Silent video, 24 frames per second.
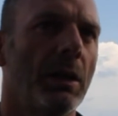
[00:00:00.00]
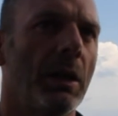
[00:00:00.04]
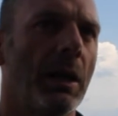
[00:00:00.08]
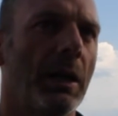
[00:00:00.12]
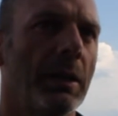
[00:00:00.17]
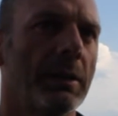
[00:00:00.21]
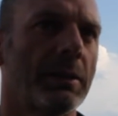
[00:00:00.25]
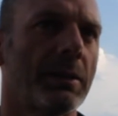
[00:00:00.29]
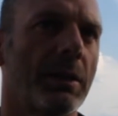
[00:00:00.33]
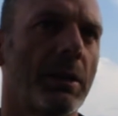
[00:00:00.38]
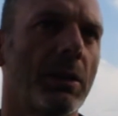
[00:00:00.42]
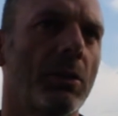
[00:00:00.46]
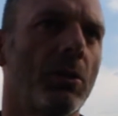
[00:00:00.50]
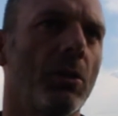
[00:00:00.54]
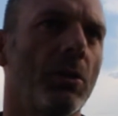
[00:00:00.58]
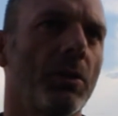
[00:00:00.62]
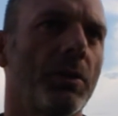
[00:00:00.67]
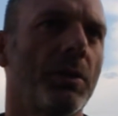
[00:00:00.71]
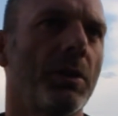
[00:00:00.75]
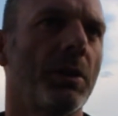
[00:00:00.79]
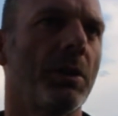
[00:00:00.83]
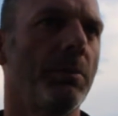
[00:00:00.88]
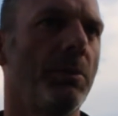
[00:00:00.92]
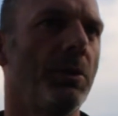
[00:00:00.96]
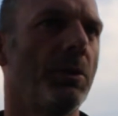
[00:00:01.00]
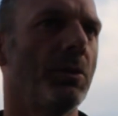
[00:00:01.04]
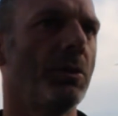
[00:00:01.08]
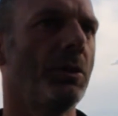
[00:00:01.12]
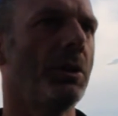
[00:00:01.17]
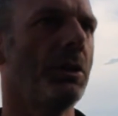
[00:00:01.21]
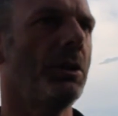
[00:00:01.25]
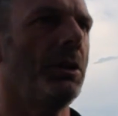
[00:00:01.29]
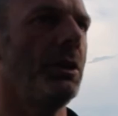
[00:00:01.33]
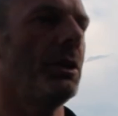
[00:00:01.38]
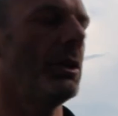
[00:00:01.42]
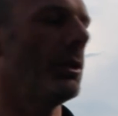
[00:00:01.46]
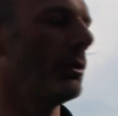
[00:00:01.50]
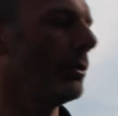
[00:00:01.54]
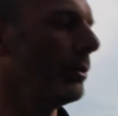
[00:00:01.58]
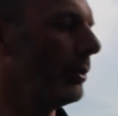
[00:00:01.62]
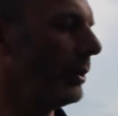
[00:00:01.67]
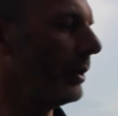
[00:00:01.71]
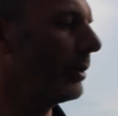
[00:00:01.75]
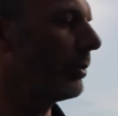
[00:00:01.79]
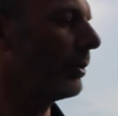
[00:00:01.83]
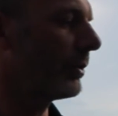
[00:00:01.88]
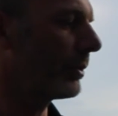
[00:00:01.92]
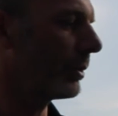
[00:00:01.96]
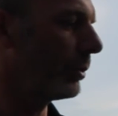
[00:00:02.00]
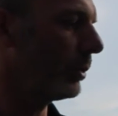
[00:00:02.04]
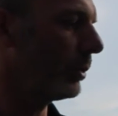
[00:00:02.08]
Altra cosa che bisogna dire, noi in questo